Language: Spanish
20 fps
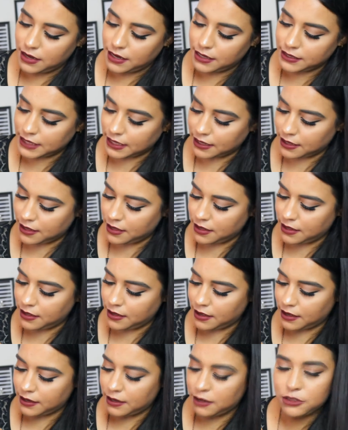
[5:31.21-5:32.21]
Es
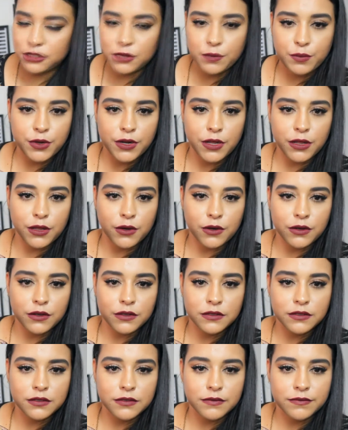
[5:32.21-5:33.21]
aquí, aquí lo estoy poniendo.
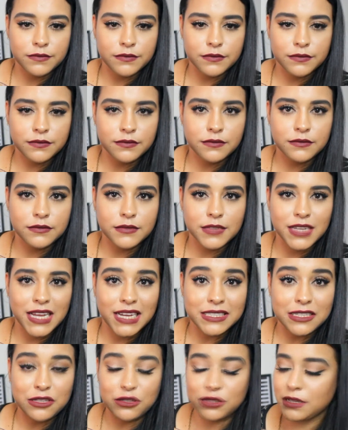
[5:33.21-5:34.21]

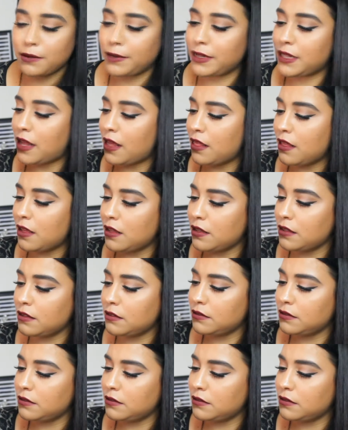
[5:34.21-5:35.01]
Casi no se ve nada.